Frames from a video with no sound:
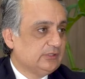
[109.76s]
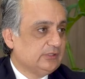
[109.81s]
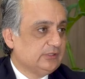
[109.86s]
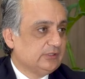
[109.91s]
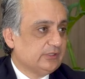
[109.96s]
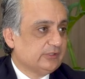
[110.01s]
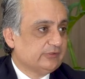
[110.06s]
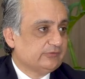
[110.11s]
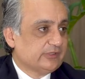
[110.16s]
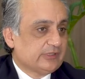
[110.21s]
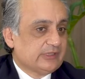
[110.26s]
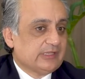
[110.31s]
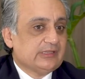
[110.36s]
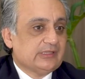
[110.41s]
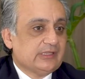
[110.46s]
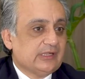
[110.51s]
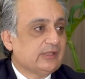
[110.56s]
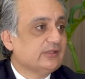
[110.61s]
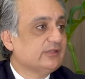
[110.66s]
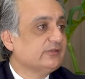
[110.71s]
y es
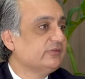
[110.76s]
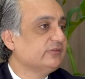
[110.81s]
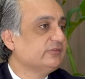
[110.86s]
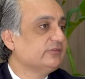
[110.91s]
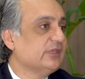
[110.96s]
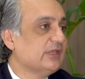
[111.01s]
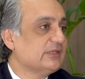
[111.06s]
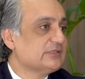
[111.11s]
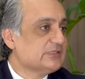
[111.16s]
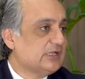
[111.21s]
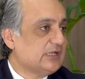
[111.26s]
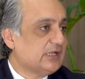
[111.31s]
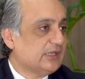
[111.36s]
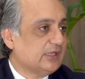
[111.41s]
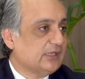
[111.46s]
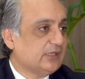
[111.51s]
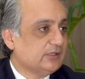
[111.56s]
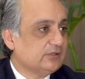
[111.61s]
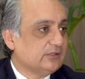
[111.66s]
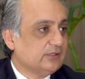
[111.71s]
atender necesidades de la
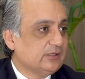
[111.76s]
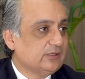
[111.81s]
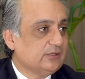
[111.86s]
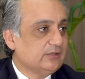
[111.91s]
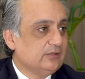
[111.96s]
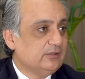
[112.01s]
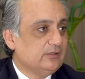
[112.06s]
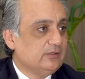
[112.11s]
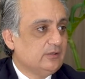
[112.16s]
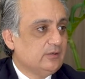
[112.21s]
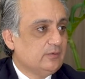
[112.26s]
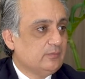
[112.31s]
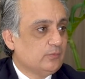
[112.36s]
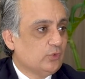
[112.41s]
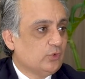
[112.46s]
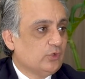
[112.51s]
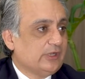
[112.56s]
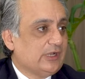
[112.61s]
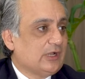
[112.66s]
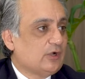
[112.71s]
gente,
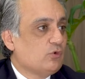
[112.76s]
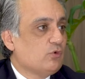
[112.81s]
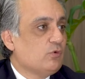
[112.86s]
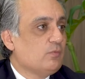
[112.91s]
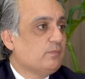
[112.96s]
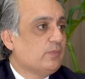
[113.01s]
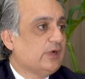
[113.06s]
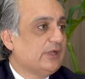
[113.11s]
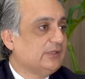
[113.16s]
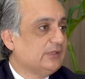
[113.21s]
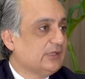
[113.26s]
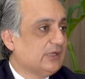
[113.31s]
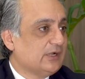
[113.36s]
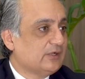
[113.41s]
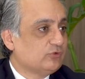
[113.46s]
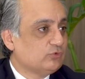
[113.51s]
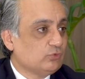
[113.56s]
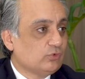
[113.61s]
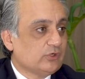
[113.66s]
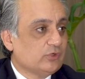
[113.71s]
poder acompañar
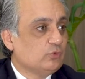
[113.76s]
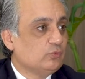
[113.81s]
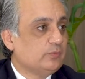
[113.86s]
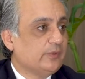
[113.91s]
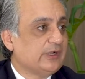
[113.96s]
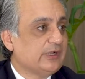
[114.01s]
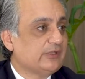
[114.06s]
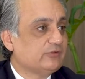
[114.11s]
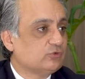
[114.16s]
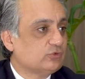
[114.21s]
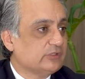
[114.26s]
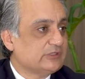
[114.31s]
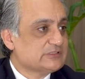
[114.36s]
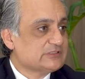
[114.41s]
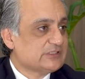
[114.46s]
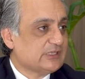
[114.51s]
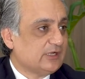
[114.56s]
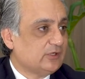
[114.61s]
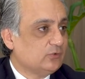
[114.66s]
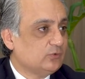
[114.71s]
su recuperación en
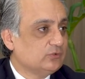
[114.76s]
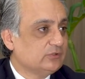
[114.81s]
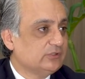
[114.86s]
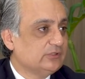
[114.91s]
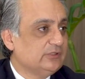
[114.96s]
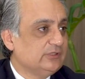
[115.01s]
salud